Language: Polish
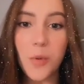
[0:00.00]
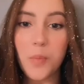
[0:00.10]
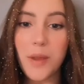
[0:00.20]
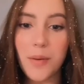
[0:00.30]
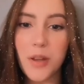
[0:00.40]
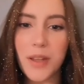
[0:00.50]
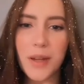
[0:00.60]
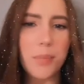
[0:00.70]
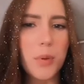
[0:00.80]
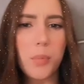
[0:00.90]
kupiłam go
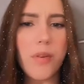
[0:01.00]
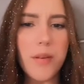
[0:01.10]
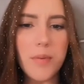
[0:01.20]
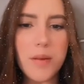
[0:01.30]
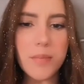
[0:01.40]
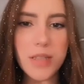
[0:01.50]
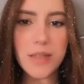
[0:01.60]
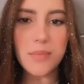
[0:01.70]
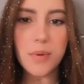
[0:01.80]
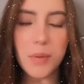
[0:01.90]
tak pod wpływem
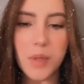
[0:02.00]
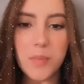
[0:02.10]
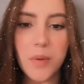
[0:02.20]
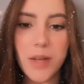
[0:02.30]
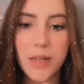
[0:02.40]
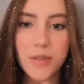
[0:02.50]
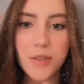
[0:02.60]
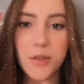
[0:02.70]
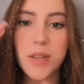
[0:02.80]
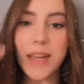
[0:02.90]
emocji, bo przypominał
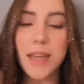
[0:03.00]
strój,